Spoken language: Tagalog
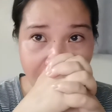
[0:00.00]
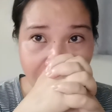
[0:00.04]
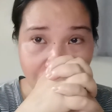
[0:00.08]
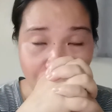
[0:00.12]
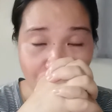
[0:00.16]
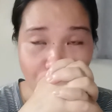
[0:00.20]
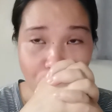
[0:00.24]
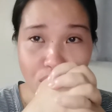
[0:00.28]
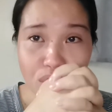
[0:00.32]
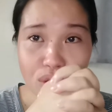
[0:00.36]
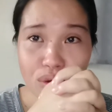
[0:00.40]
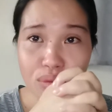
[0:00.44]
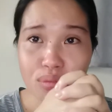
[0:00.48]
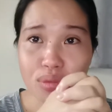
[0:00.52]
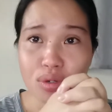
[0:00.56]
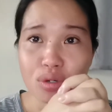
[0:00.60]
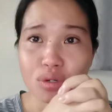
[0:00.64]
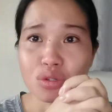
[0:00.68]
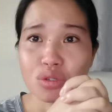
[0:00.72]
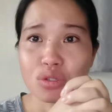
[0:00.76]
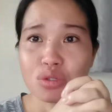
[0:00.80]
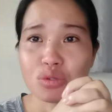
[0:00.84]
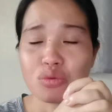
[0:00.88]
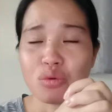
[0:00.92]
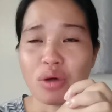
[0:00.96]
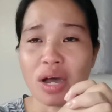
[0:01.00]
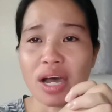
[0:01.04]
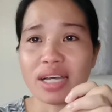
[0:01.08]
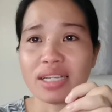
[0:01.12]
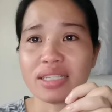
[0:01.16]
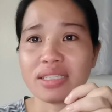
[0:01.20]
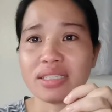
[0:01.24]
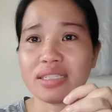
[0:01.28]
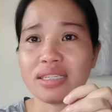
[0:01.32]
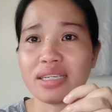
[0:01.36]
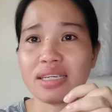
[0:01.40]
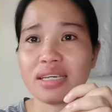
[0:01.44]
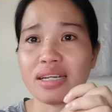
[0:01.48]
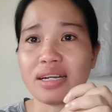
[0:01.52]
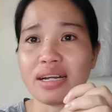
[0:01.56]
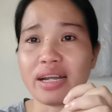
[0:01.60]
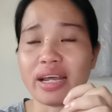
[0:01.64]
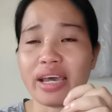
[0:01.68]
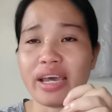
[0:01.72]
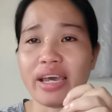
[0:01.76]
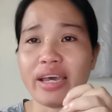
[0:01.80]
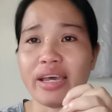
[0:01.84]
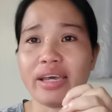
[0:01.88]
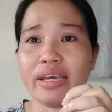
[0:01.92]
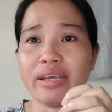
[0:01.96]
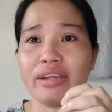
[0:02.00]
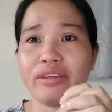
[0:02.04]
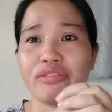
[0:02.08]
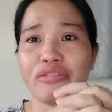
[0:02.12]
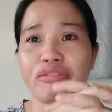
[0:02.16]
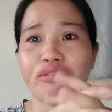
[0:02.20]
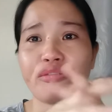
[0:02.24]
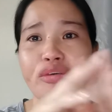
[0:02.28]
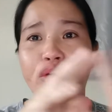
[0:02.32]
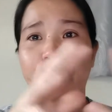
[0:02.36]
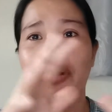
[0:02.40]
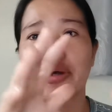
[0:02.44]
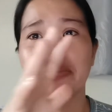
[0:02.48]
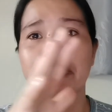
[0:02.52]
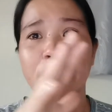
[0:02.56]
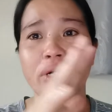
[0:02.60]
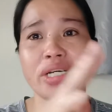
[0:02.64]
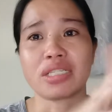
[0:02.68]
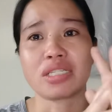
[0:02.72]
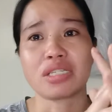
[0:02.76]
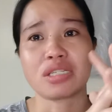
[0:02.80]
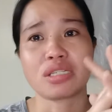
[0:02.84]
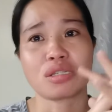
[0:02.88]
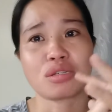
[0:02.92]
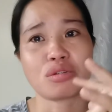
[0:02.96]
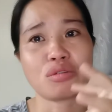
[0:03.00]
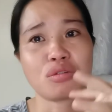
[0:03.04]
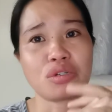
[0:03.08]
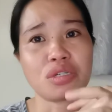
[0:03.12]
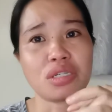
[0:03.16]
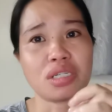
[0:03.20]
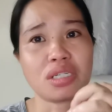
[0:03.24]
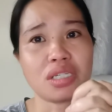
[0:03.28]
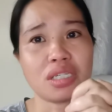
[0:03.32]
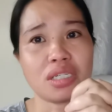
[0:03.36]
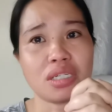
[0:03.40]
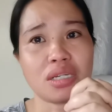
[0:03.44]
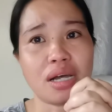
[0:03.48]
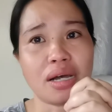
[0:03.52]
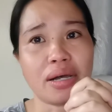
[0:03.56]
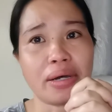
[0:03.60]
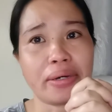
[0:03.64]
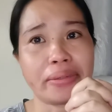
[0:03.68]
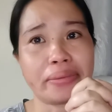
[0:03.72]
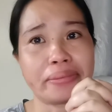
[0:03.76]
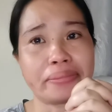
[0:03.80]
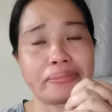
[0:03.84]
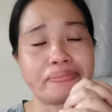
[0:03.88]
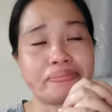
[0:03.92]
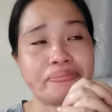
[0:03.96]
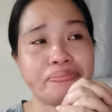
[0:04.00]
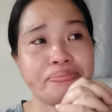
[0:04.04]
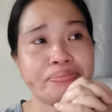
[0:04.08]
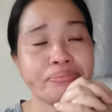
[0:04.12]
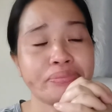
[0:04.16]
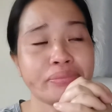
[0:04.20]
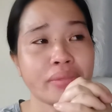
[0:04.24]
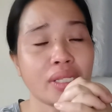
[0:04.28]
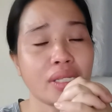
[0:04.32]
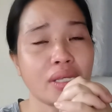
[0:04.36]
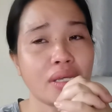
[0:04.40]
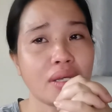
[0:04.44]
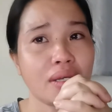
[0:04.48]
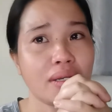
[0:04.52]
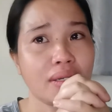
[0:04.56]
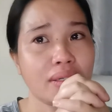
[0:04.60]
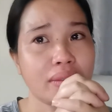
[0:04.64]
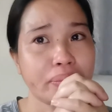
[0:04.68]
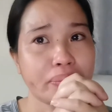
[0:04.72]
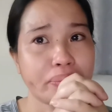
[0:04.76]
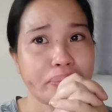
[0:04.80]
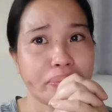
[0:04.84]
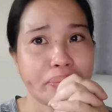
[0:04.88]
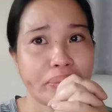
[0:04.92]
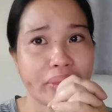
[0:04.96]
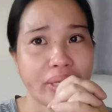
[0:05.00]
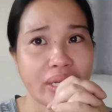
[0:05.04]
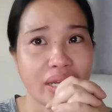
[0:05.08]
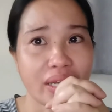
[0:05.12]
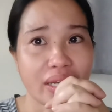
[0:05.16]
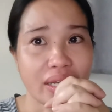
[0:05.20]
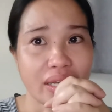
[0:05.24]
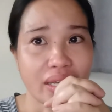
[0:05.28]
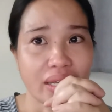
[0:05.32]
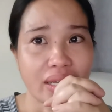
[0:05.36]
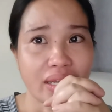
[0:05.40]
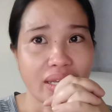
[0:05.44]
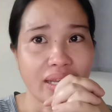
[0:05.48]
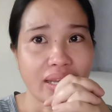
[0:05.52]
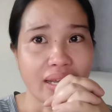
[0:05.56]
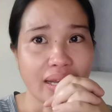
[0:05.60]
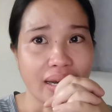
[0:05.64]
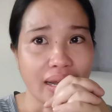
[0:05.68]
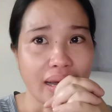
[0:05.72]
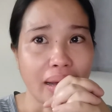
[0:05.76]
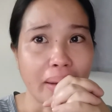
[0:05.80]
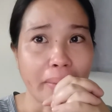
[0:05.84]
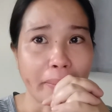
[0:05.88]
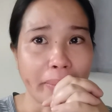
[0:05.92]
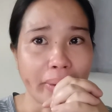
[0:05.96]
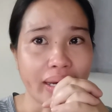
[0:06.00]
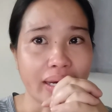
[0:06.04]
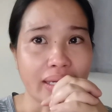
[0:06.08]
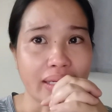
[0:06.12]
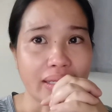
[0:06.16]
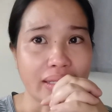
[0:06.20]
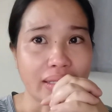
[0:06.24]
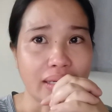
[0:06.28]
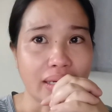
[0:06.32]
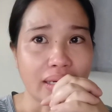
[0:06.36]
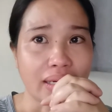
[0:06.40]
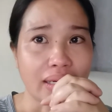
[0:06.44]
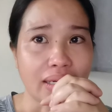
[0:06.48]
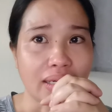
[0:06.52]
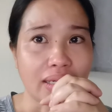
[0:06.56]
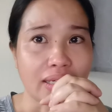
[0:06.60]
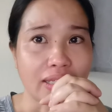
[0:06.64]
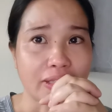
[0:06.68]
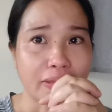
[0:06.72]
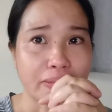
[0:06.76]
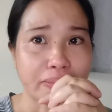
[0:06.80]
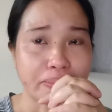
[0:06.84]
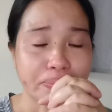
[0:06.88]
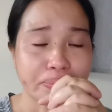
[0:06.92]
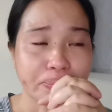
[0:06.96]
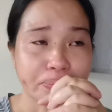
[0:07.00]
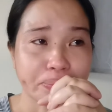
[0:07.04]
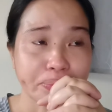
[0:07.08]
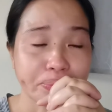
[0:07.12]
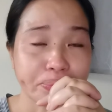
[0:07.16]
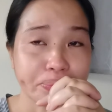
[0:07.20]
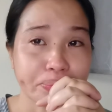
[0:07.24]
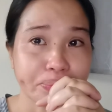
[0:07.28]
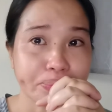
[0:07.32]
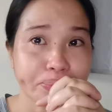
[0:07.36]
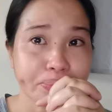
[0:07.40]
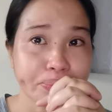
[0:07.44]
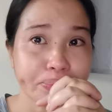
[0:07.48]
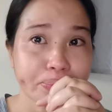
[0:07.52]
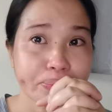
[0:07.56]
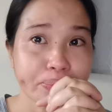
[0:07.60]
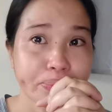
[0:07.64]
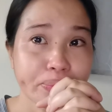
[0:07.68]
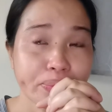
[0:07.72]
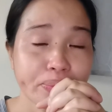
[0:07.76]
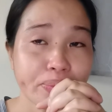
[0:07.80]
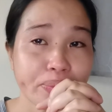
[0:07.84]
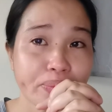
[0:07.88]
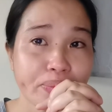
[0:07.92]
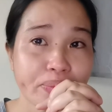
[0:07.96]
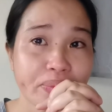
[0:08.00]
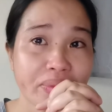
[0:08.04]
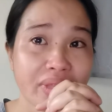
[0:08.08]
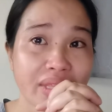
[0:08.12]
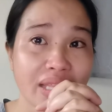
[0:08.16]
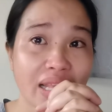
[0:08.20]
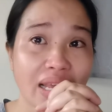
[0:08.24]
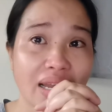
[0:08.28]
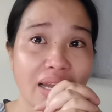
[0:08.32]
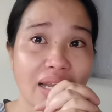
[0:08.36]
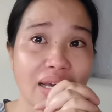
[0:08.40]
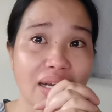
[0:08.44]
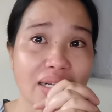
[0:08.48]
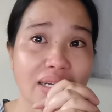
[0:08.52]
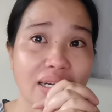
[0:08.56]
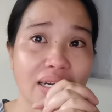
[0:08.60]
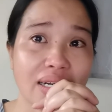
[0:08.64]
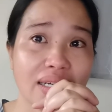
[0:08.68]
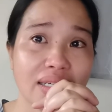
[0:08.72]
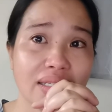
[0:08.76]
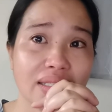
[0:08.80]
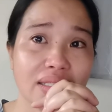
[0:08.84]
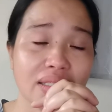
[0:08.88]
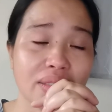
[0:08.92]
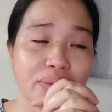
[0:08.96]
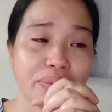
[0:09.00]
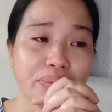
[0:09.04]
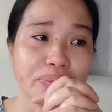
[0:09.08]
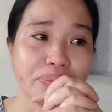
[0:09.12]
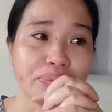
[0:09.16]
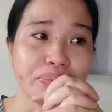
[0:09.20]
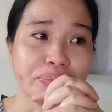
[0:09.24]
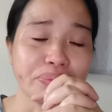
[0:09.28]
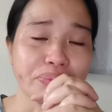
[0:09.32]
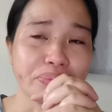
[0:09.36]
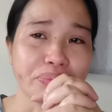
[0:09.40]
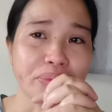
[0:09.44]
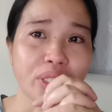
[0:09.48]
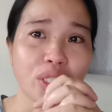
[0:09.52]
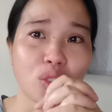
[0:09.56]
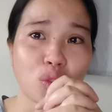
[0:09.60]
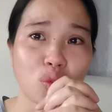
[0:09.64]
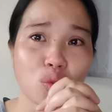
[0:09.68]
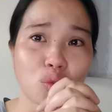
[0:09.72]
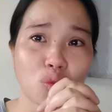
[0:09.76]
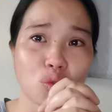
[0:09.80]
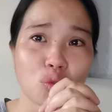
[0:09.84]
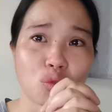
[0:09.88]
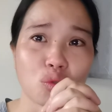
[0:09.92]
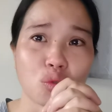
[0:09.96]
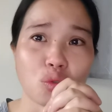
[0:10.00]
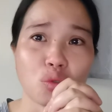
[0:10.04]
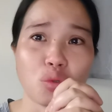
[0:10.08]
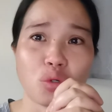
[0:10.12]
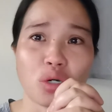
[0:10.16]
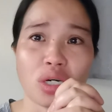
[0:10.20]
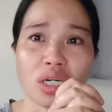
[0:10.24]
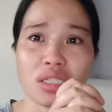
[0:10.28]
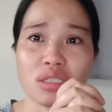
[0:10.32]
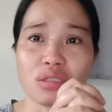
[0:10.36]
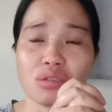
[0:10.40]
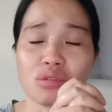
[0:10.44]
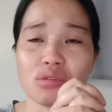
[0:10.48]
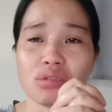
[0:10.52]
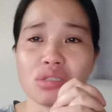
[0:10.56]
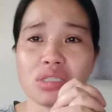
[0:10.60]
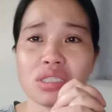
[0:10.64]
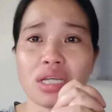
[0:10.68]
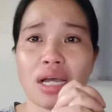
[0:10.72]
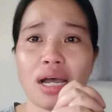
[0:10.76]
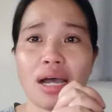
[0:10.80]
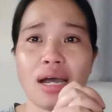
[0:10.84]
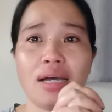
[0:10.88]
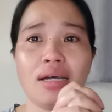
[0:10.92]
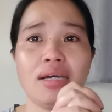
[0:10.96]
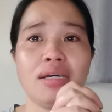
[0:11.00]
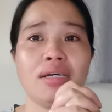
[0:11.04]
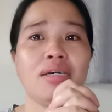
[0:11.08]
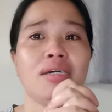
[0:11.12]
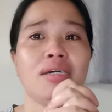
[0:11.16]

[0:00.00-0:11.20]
almost 1 year and 4 months ko na siyang pinaghihirapan at talagang tinututukan ko siya